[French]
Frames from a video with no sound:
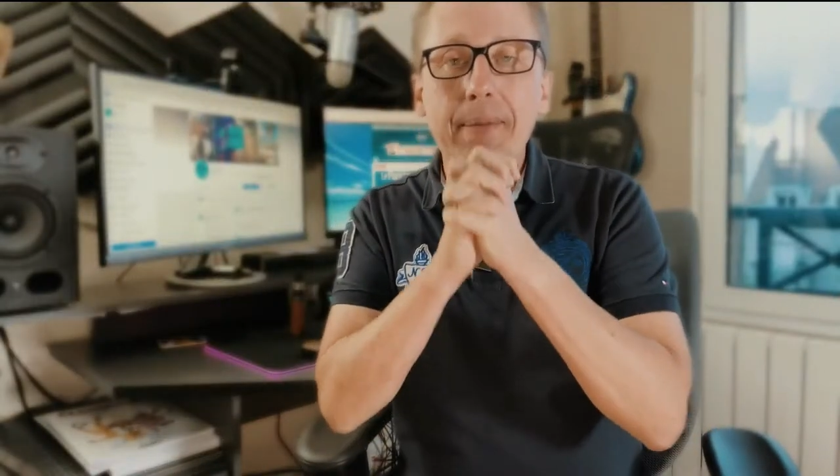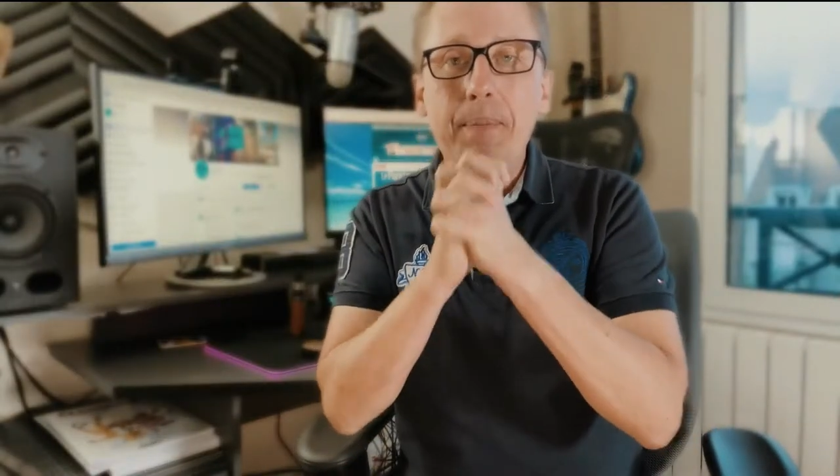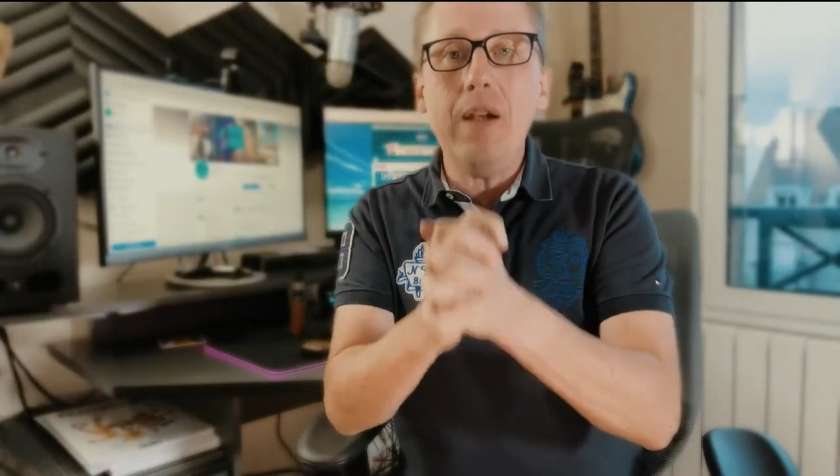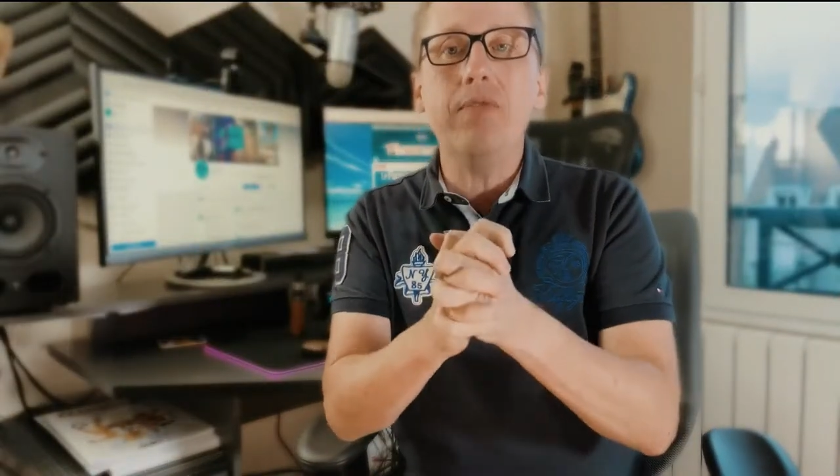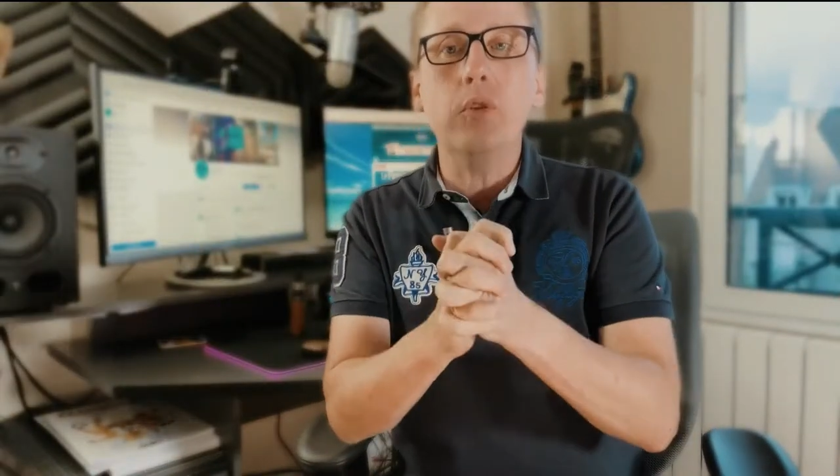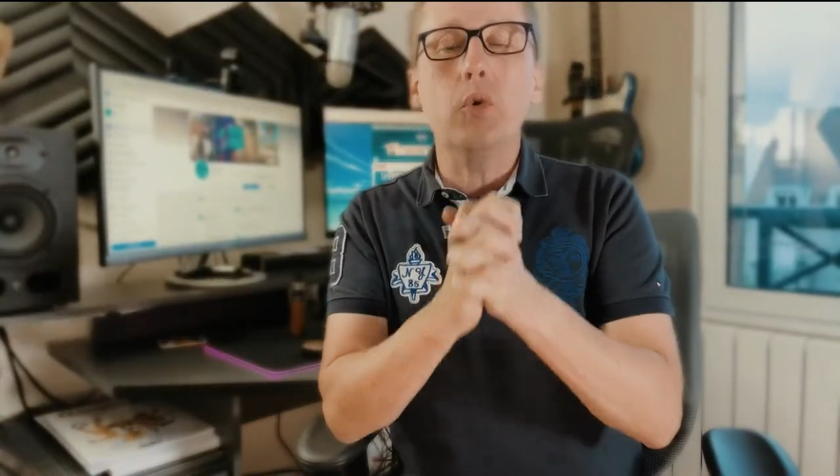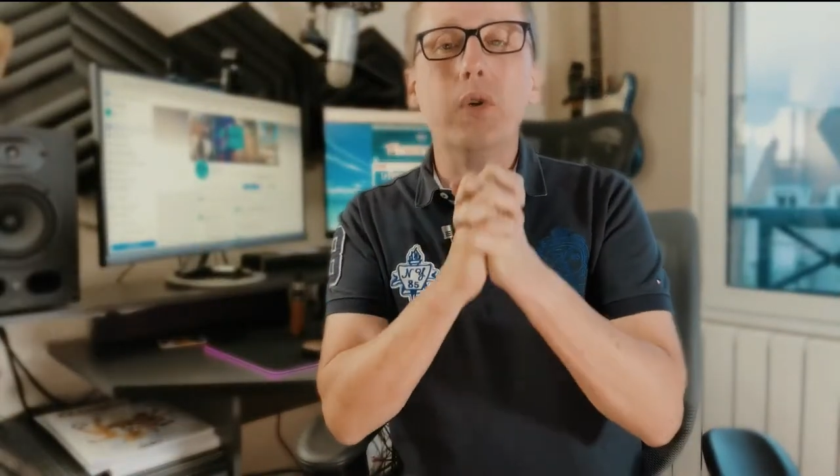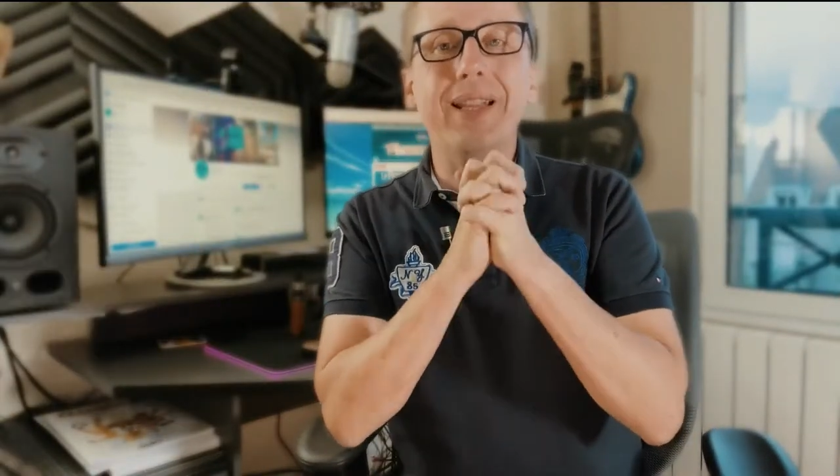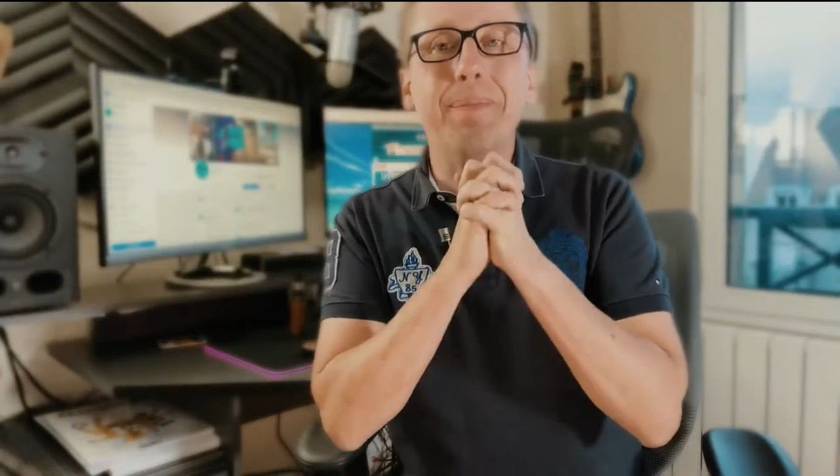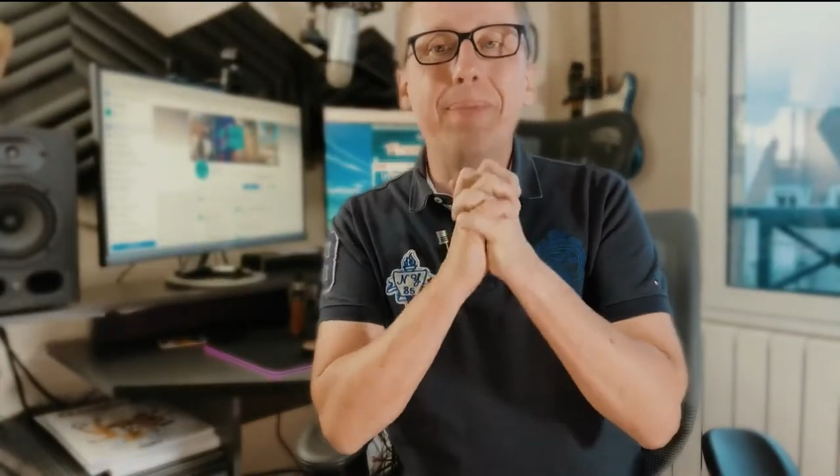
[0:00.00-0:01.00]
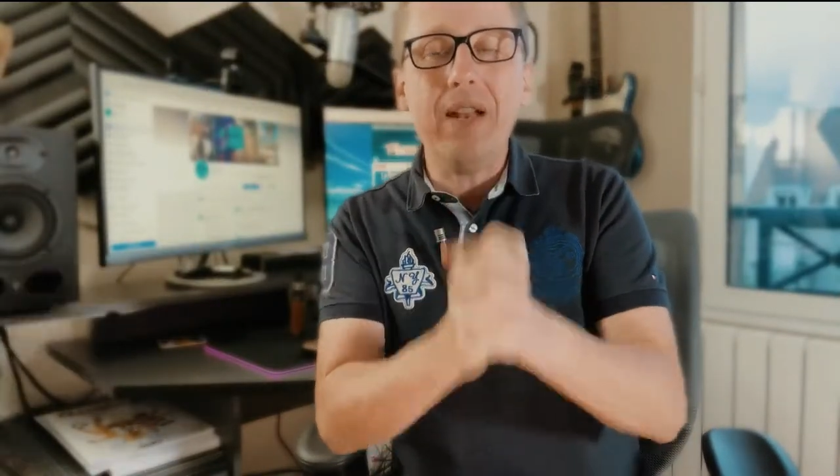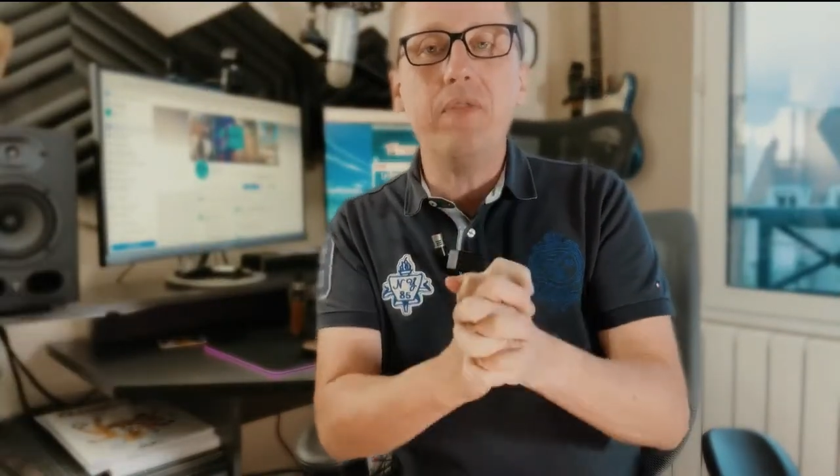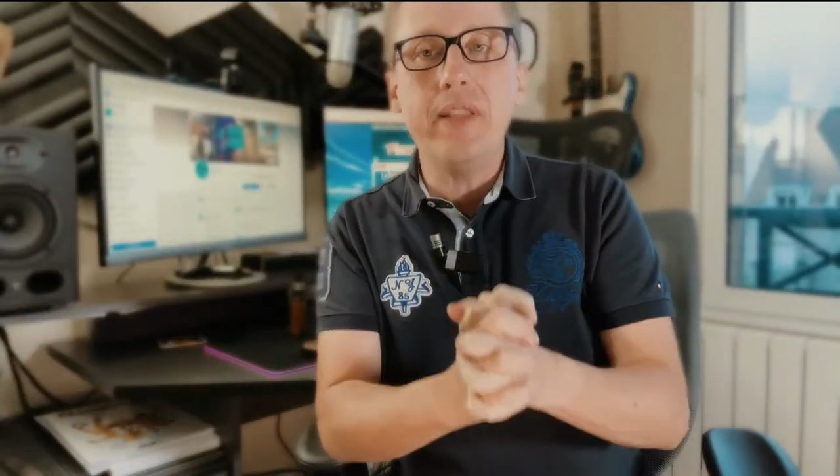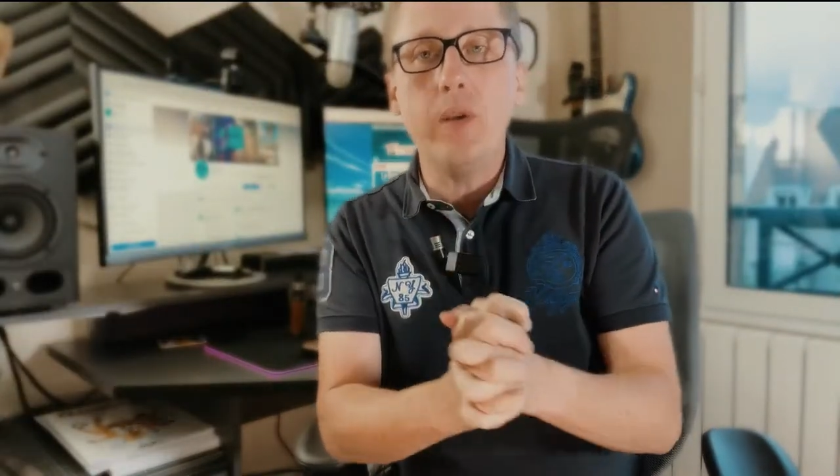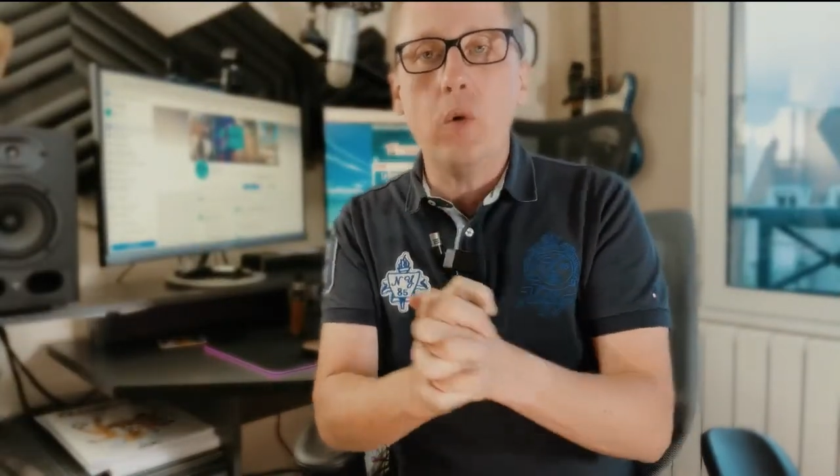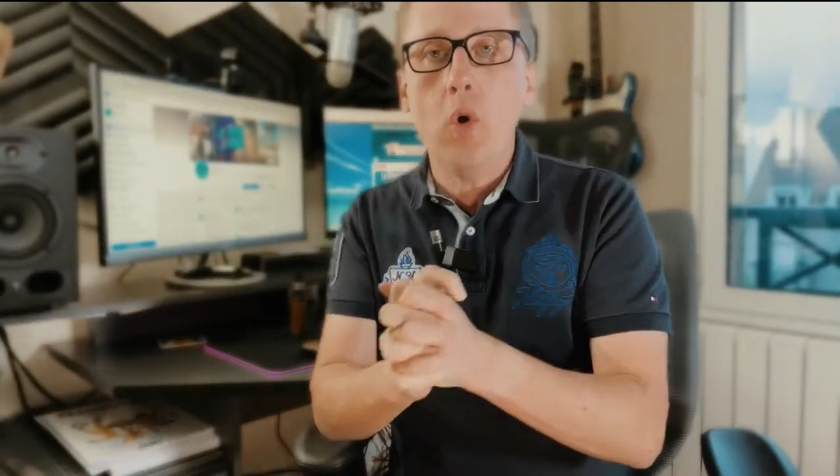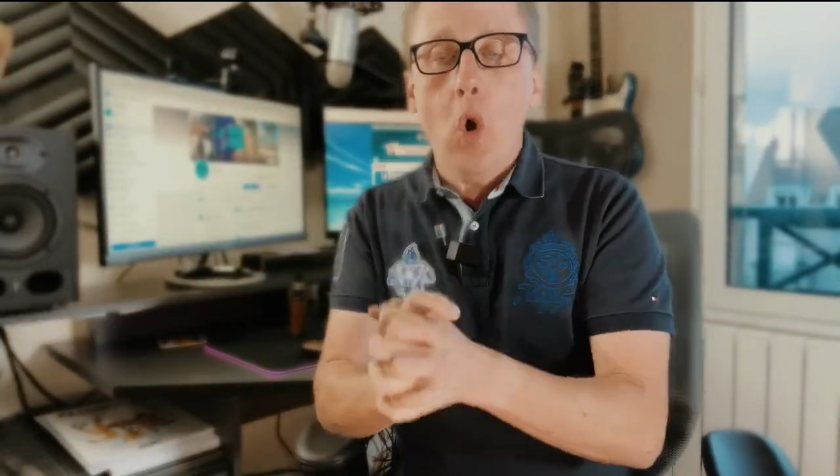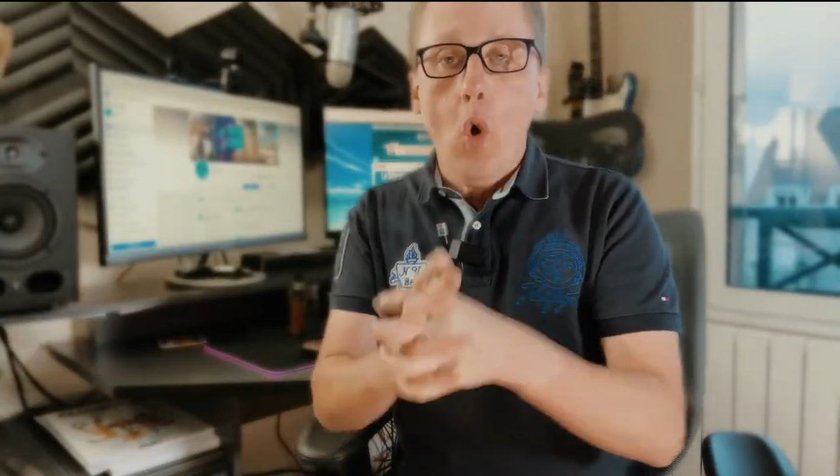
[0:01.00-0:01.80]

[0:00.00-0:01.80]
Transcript: belles photos et des belles vidéos,